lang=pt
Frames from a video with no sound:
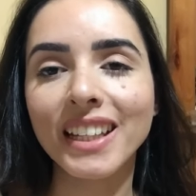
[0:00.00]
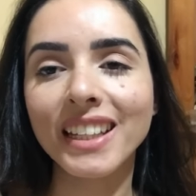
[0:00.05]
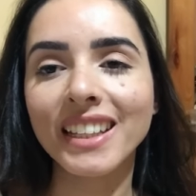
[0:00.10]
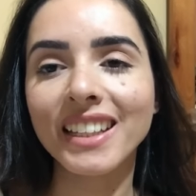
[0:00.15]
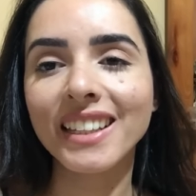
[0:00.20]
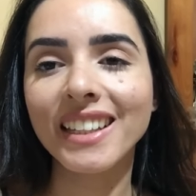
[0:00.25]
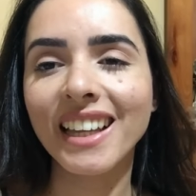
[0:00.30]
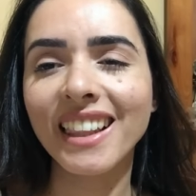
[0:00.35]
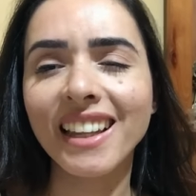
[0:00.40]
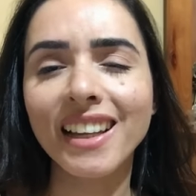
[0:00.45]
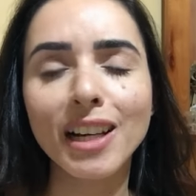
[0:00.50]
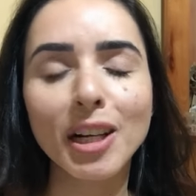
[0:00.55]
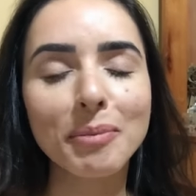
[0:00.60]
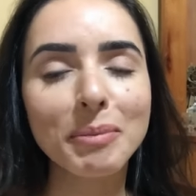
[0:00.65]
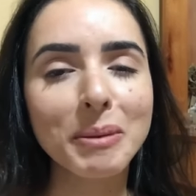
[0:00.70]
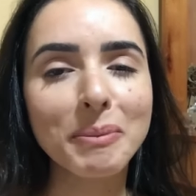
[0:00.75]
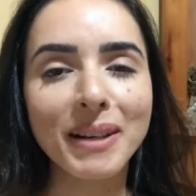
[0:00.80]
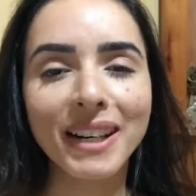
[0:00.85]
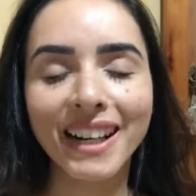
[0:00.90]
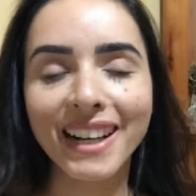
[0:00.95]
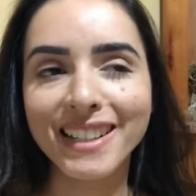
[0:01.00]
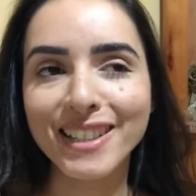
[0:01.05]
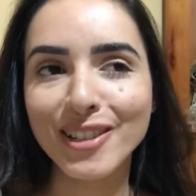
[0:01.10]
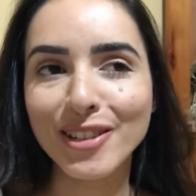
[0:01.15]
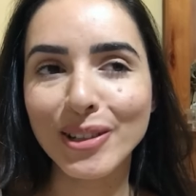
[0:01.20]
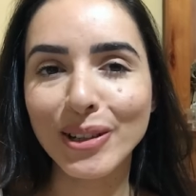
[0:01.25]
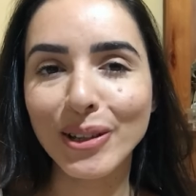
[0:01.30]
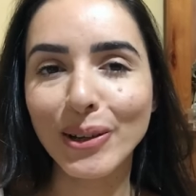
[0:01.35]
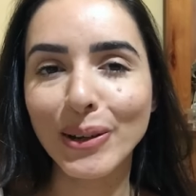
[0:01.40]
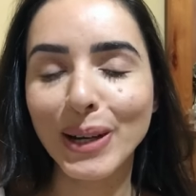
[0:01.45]
E ela ama ir para casa
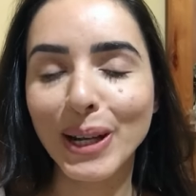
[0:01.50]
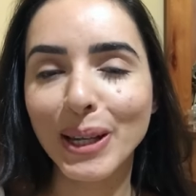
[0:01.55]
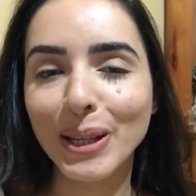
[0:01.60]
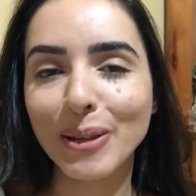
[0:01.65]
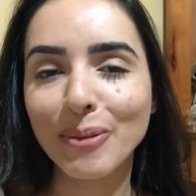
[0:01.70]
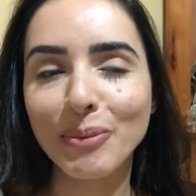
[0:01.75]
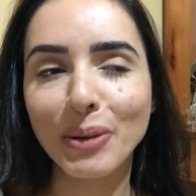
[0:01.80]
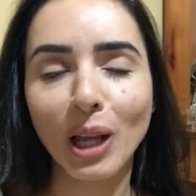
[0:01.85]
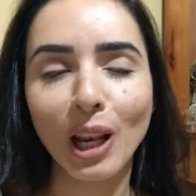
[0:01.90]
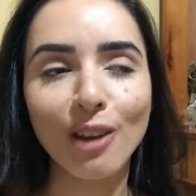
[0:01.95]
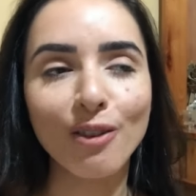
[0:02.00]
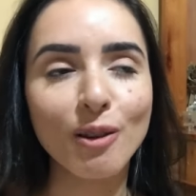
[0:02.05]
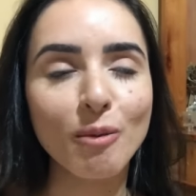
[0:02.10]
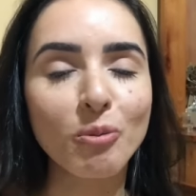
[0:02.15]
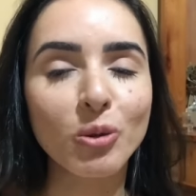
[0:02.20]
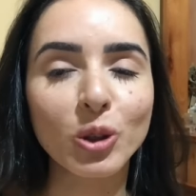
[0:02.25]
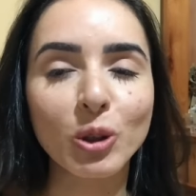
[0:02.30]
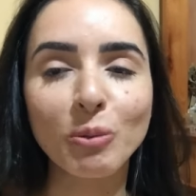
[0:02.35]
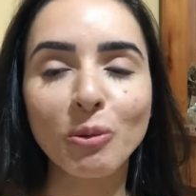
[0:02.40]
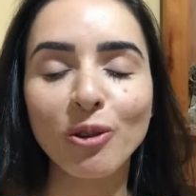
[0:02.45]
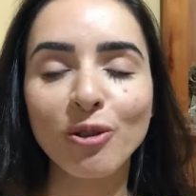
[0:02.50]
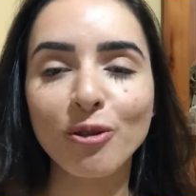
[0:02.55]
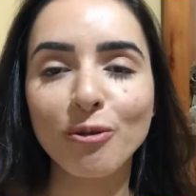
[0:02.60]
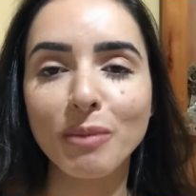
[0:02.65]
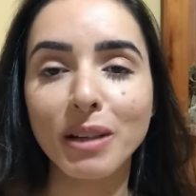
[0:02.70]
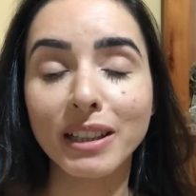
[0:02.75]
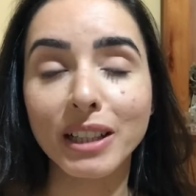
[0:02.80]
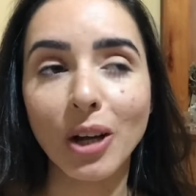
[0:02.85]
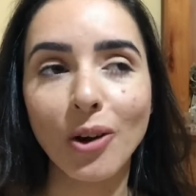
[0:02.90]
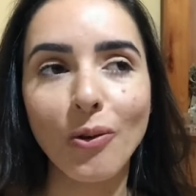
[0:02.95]
de Lorena porque ela vê muito
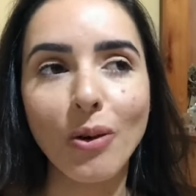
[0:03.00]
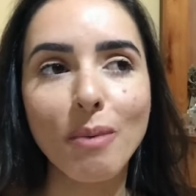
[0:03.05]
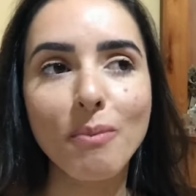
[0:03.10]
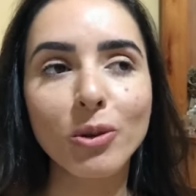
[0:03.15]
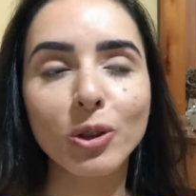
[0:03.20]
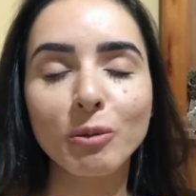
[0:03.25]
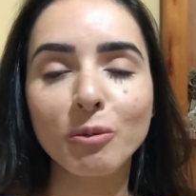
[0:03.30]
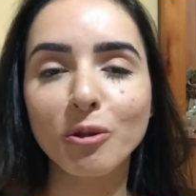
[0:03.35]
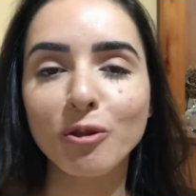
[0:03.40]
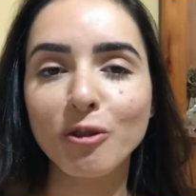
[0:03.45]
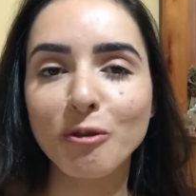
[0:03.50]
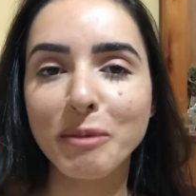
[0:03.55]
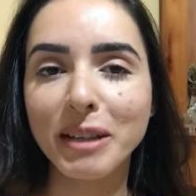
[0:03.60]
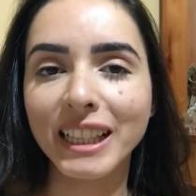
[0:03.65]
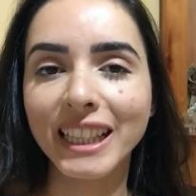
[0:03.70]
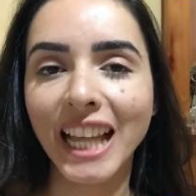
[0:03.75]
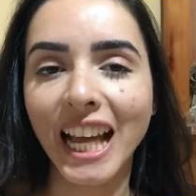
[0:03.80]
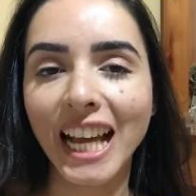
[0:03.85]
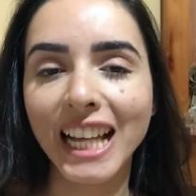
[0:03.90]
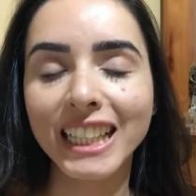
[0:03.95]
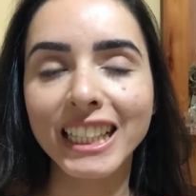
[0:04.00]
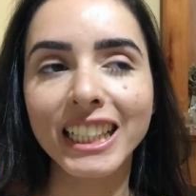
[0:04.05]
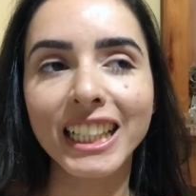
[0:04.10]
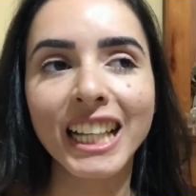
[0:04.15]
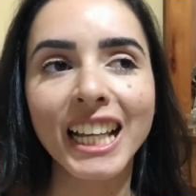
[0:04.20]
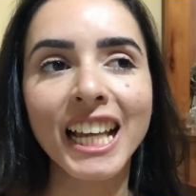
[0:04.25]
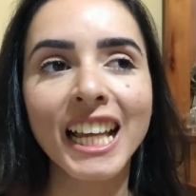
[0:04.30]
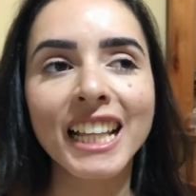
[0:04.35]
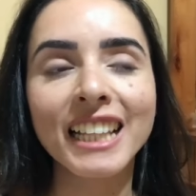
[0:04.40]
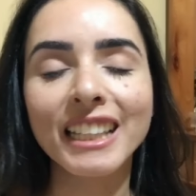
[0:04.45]
movimento, a rua é muito movimentada,
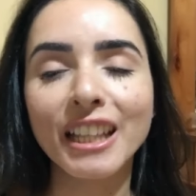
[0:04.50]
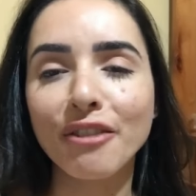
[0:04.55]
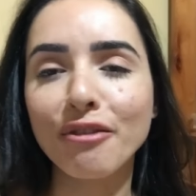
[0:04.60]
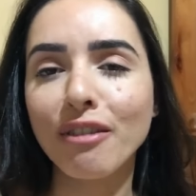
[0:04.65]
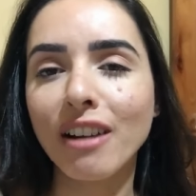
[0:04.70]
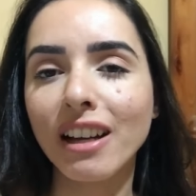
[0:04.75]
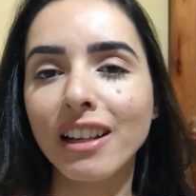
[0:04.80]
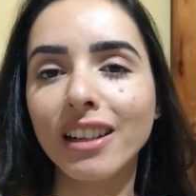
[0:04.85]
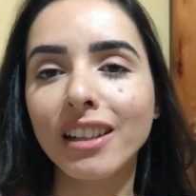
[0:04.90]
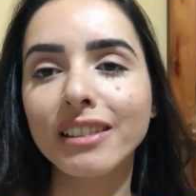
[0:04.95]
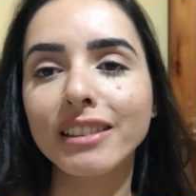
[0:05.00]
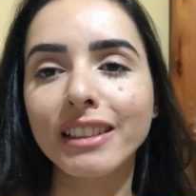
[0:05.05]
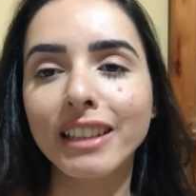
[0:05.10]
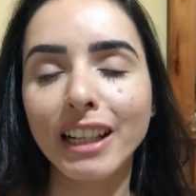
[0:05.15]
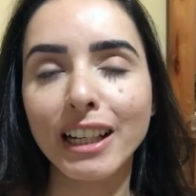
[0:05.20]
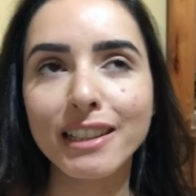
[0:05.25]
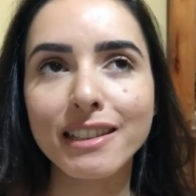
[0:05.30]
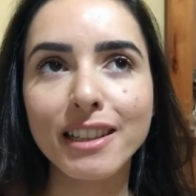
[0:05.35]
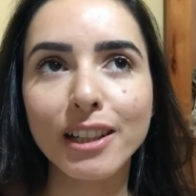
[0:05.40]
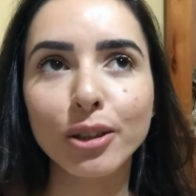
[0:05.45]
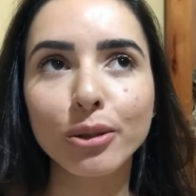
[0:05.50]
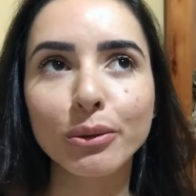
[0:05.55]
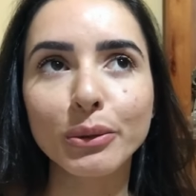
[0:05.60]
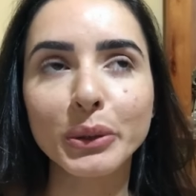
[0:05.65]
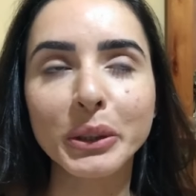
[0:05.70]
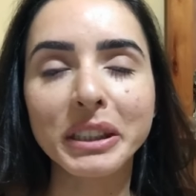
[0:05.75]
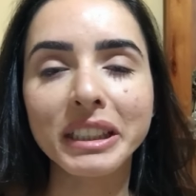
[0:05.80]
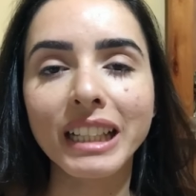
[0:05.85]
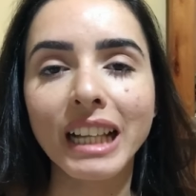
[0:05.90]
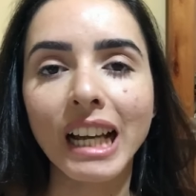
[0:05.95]
tem varanda, né, é
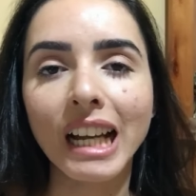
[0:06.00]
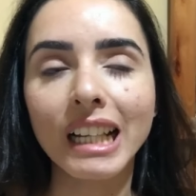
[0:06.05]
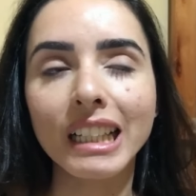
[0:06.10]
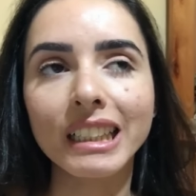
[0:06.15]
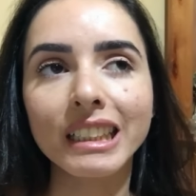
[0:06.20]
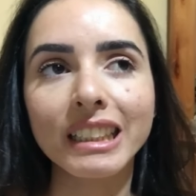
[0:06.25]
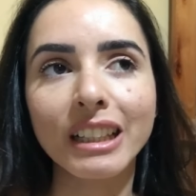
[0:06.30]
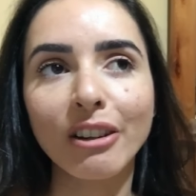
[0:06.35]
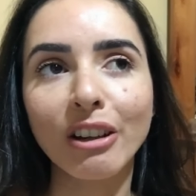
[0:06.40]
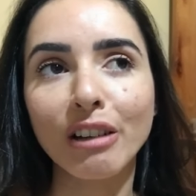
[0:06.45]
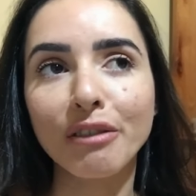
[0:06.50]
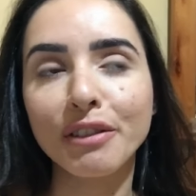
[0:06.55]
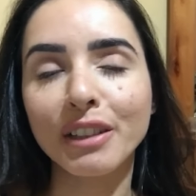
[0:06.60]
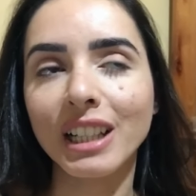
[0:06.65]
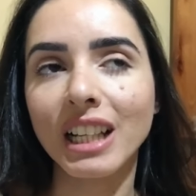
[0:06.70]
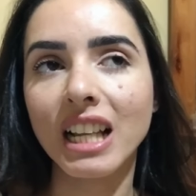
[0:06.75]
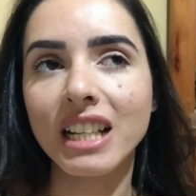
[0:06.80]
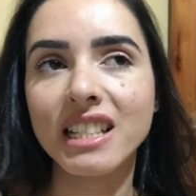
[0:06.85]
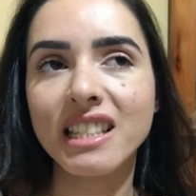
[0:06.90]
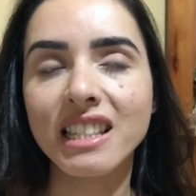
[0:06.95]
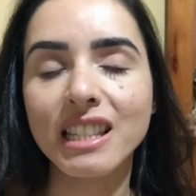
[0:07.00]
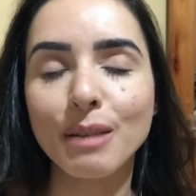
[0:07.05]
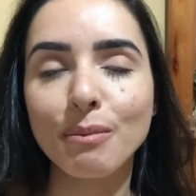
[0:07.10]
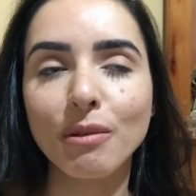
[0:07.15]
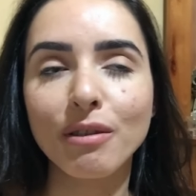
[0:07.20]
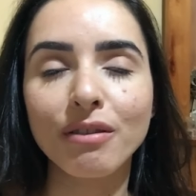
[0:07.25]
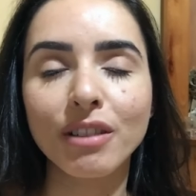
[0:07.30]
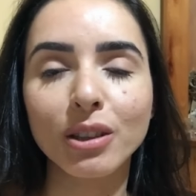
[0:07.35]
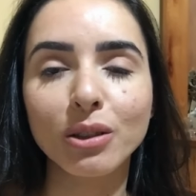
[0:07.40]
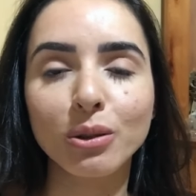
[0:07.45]
segundo andar, então ela fica lá de
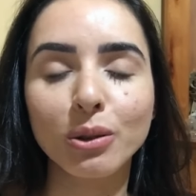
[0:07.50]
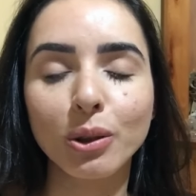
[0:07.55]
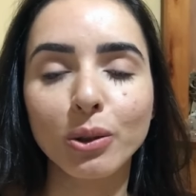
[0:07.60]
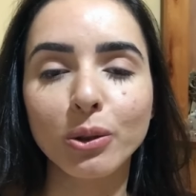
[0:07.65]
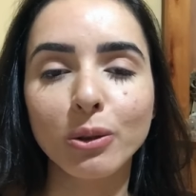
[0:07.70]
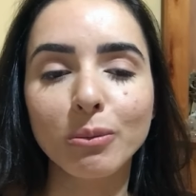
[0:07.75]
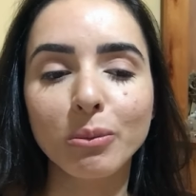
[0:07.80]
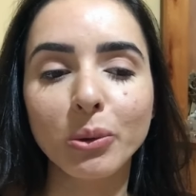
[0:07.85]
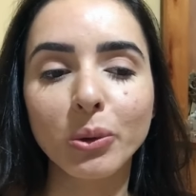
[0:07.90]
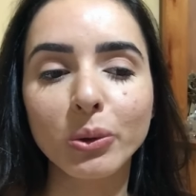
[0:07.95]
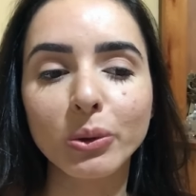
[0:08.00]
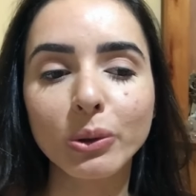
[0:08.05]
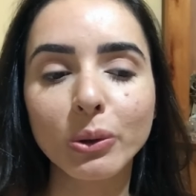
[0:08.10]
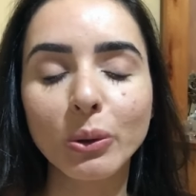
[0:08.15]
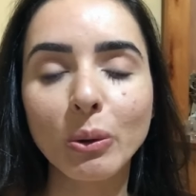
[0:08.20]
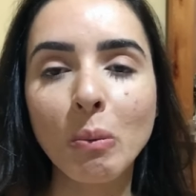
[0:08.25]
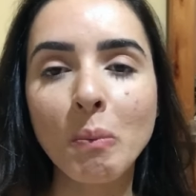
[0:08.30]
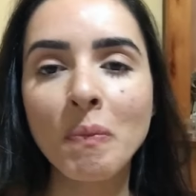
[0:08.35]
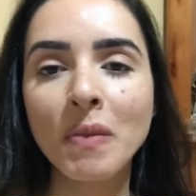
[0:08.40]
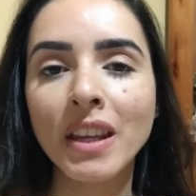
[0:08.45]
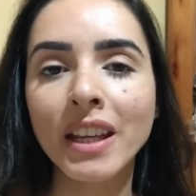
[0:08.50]
cima vendo todo mundo.